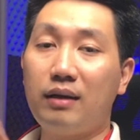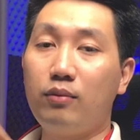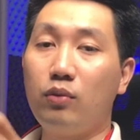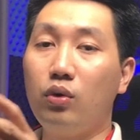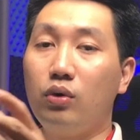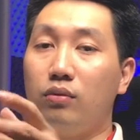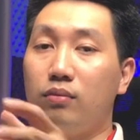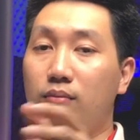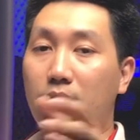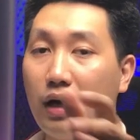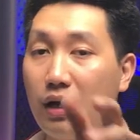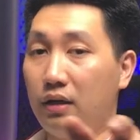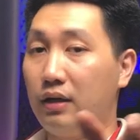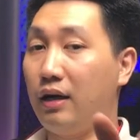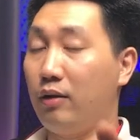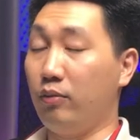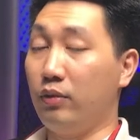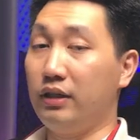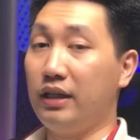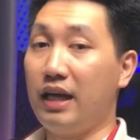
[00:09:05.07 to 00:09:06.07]
muốn mở
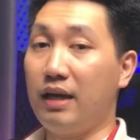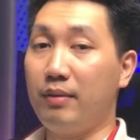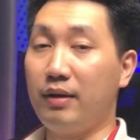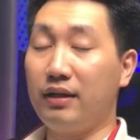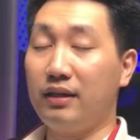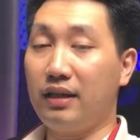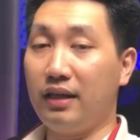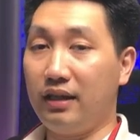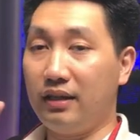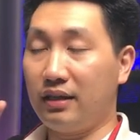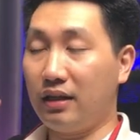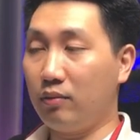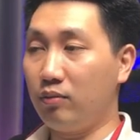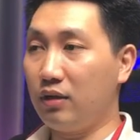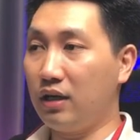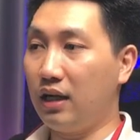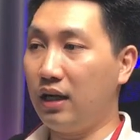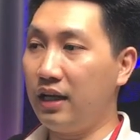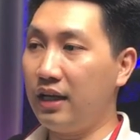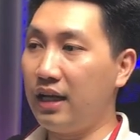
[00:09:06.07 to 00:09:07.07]
rộng nó thêm thì trong
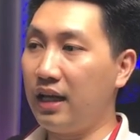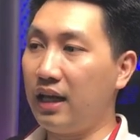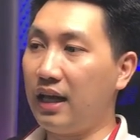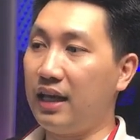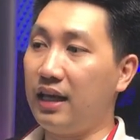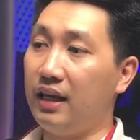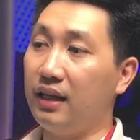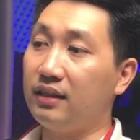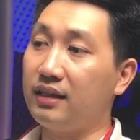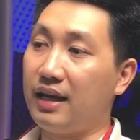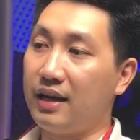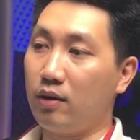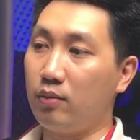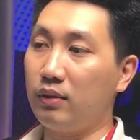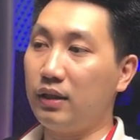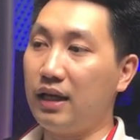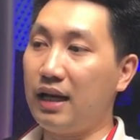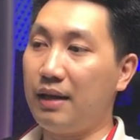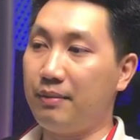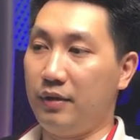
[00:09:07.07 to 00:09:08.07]
Clean AI hiện tại cũng có
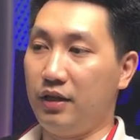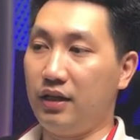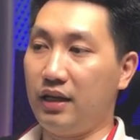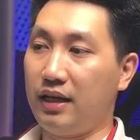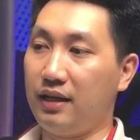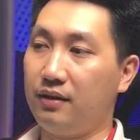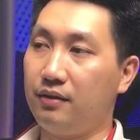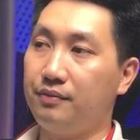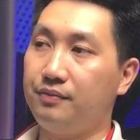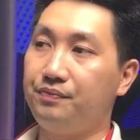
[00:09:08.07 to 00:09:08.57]
thể làm được ha